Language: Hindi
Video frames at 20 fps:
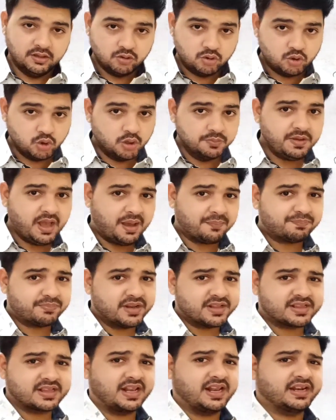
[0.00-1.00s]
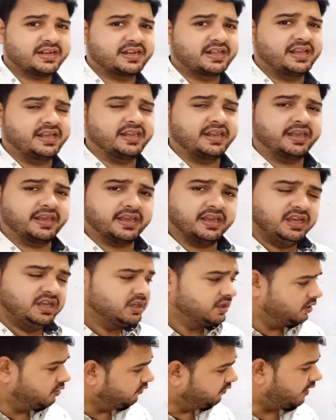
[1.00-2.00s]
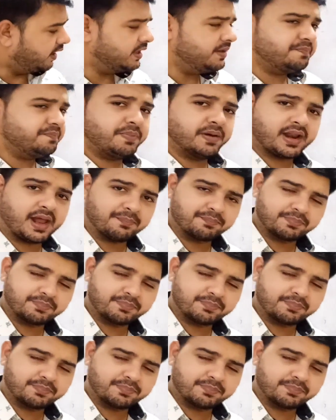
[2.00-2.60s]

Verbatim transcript: जो भी आपने सेलेक्ट किए रहेंगे वहीं पर